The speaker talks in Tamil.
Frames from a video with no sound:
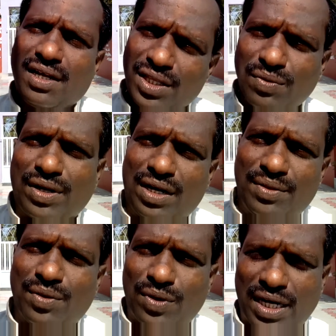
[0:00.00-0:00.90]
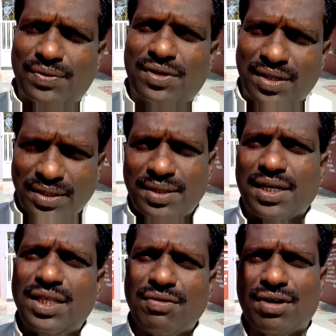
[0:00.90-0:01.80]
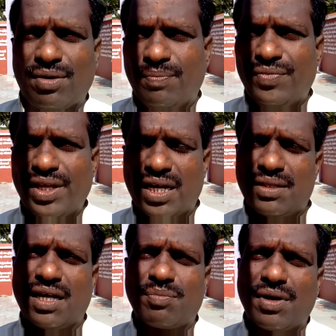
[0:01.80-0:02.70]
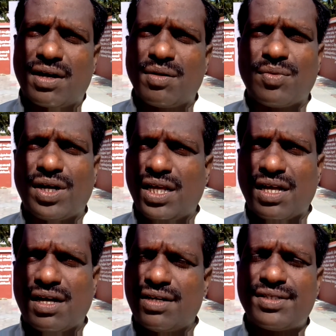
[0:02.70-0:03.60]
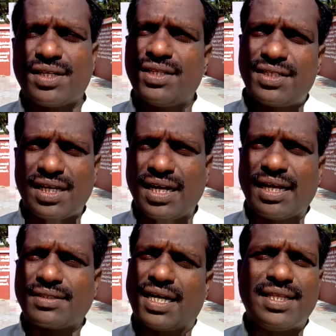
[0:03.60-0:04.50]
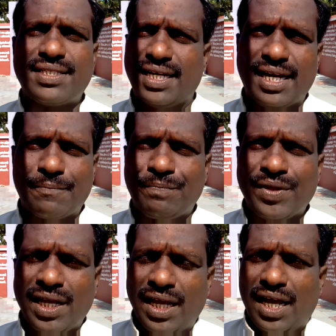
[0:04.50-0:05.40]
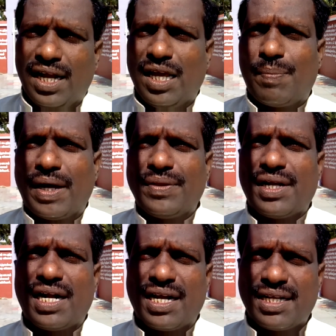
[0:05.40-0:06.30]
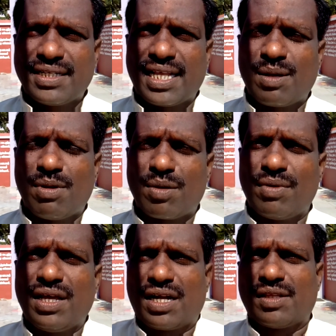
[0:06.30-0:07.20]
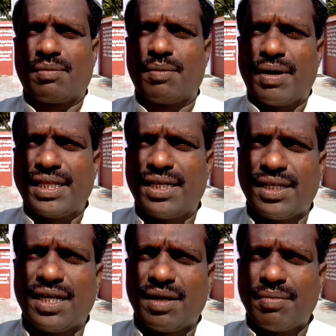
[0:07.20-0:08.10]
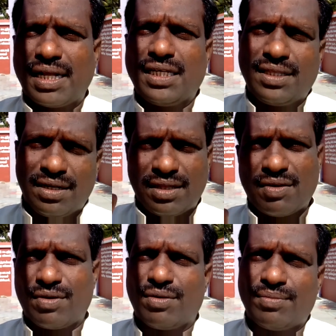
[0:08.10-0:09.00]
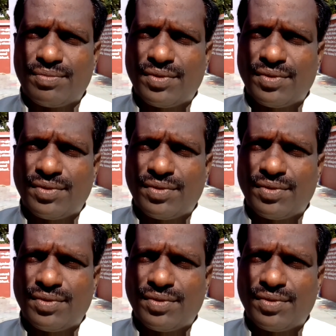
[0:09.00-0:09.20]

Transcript: இதுவரையிலும் இந்த உலகத்தில் இந்த தேதி வரலும் இறந்த ஆத்மாக்கள் முறையை யாரும் சந்தி செய்யலை சாந்தி செய்யலை நீங்கள் பார்த்தீங்கன்னா அடிக்கடி ஜாதகம் பார்க்கும்போது இறந்தாமல் பாதிக்குது பாதிக்குதுன்னு தான் வரும்